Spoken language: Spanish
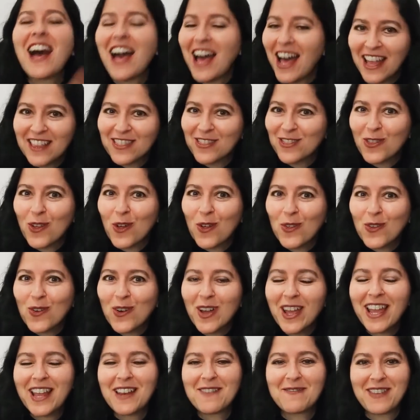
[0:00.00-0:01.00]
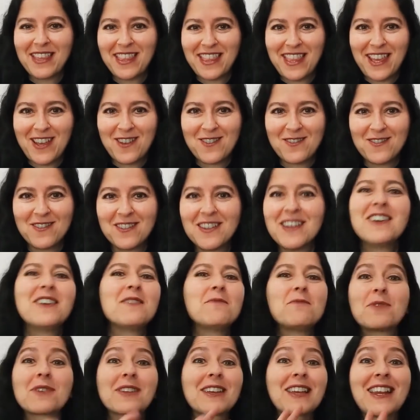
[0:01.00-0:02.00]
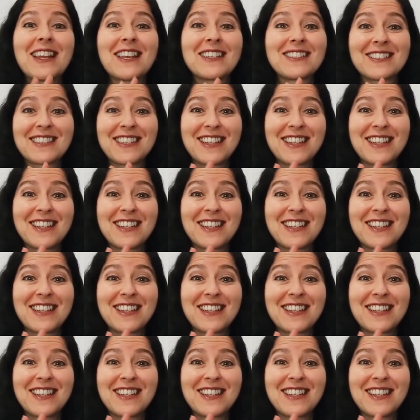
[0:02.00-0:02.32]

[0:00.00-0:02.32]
a todo el video porque las